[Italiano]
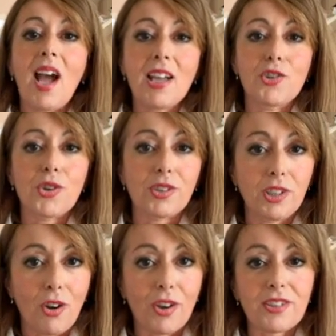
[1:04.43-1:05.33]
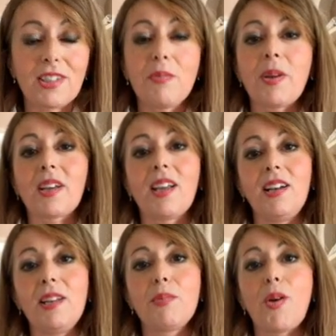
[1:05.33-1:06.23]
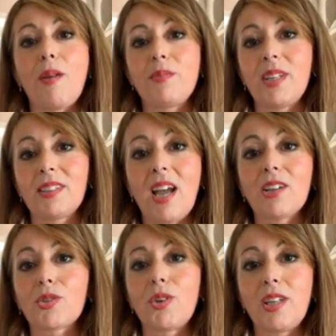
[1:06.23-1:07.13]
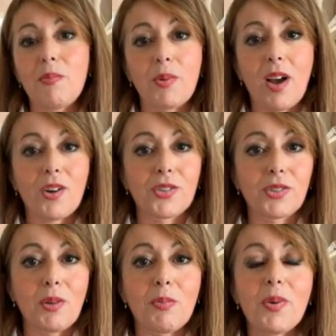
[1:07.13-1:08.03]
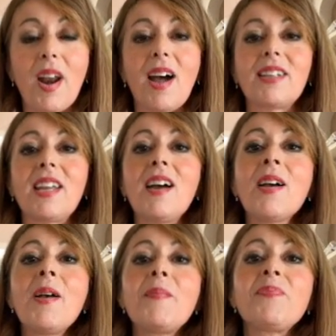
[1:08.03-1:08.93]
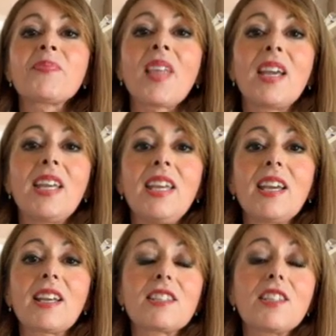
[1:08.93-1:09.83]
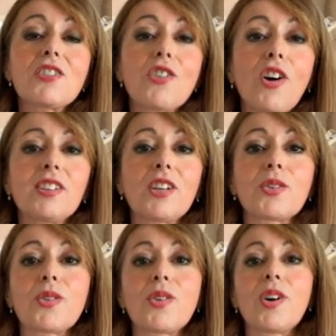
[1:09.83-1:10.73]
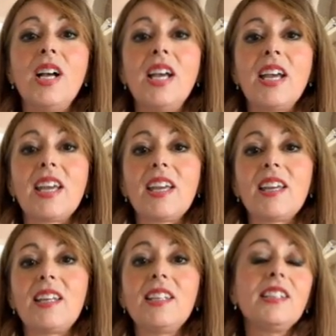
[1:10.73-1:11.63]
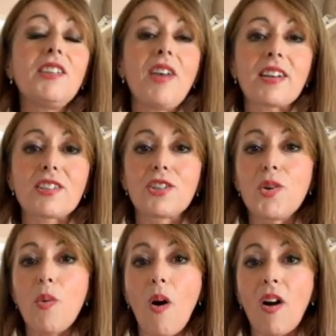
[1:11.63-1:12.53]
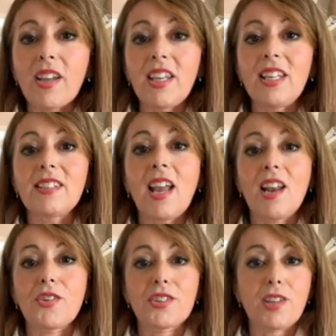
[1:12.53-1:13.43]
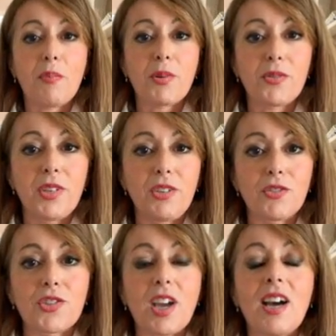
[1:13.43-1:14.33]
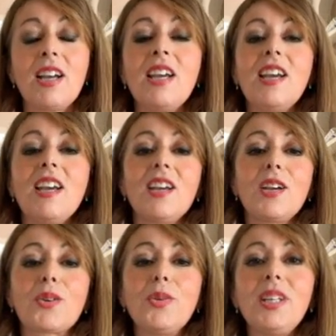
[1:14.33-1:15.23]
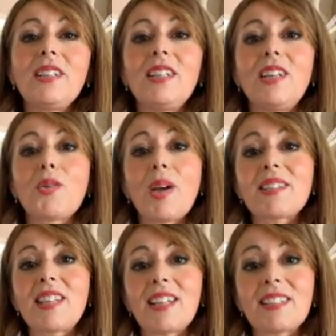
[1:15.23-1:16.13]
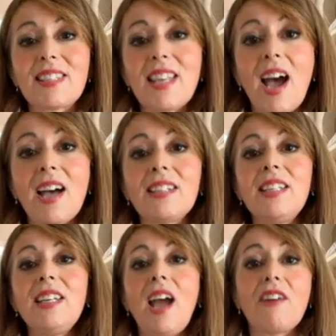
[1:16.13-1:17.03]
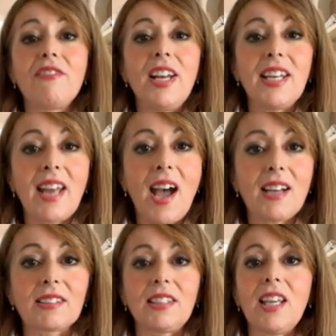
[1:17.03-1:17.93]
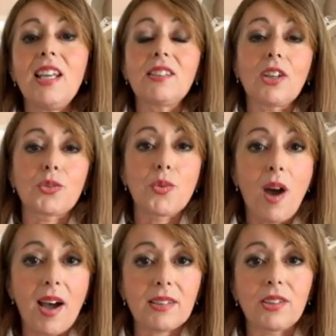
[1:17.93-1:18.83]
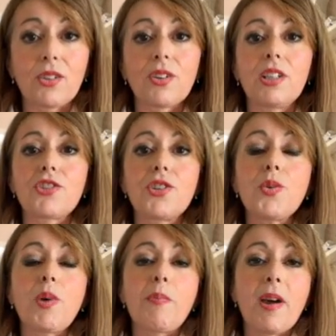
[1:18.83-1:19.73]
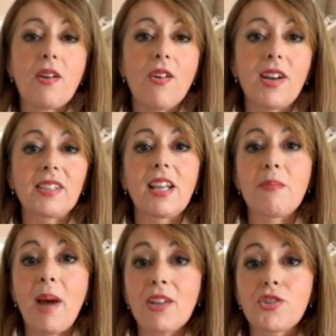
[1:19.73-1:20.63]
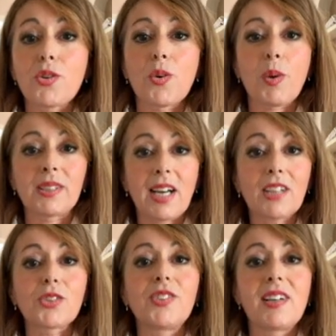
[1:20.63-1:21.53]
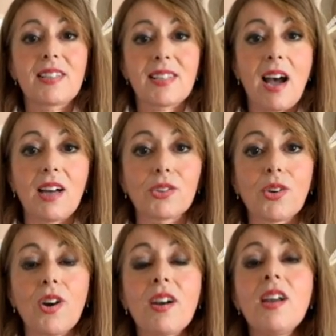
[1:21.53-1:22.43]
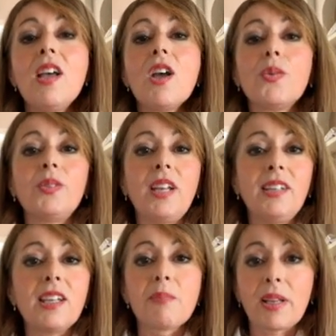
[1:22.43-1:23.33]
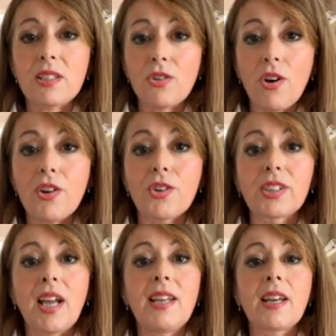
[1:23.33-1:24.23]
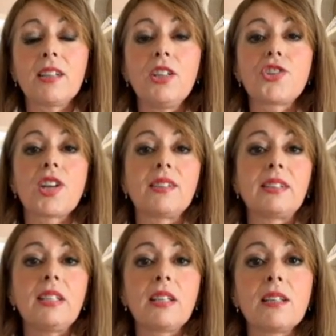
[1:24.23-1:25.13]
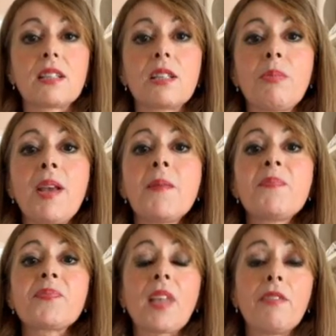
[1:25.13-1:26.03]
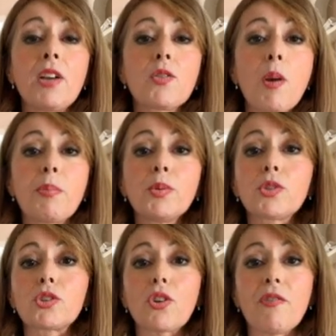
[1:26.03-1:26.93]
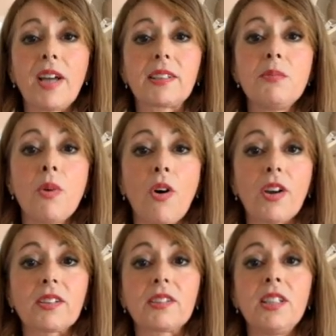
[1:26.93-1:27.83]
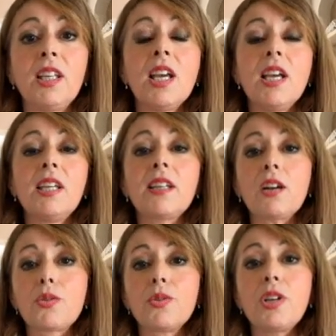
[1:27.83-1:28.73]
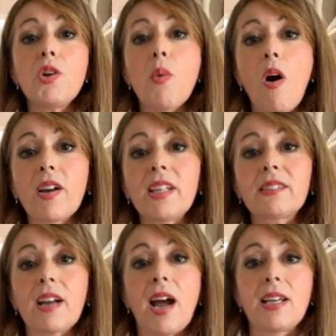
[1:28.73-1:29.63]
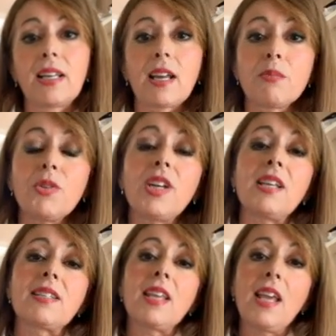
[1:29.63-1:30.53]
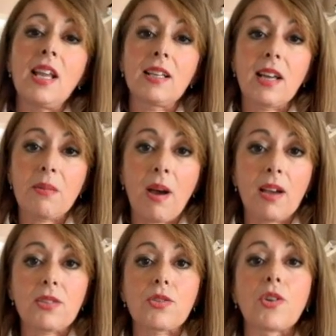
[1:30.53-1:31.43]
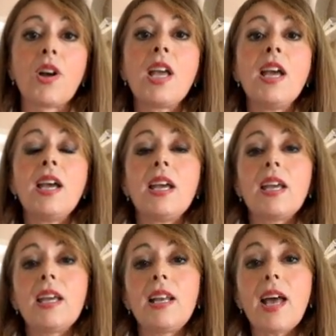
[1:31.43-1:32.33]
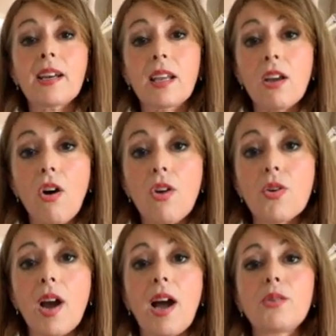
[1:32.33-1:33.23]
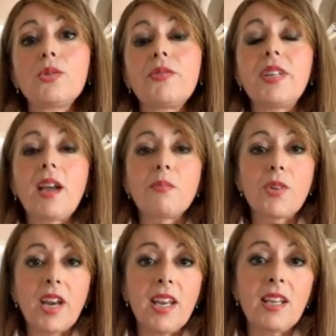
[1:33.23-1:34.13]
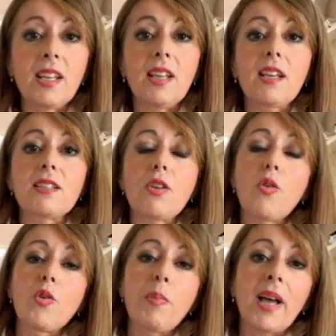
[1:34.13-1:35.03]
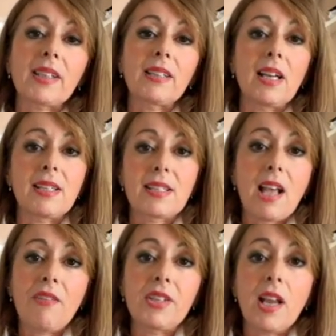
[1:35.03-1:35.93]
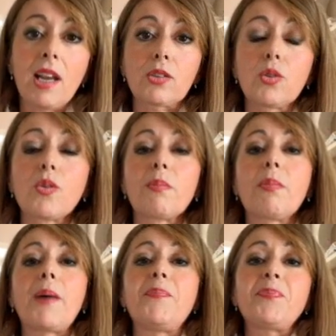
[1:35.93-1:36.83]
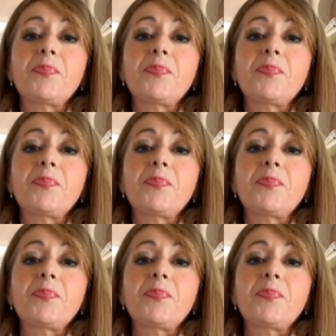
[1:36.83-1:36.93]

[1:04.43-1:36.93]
ai giorni nostri, perché il libro è ambientato in epoca contemporanea e che si snodano eh, in diversi luoghi della nostra provincia. Eh, quindi questi anziani avvelenati e tatuati con le cinque parole del magico quadrato del Sator, un enigma storico dalle radici antichissime, vengono appunto trovati morti in alcuni luoghi tra il Cremonese e il Cremasco. Eh, l'archeologa Ludovica Morenghi, che si è occupata degli scavi della tomba,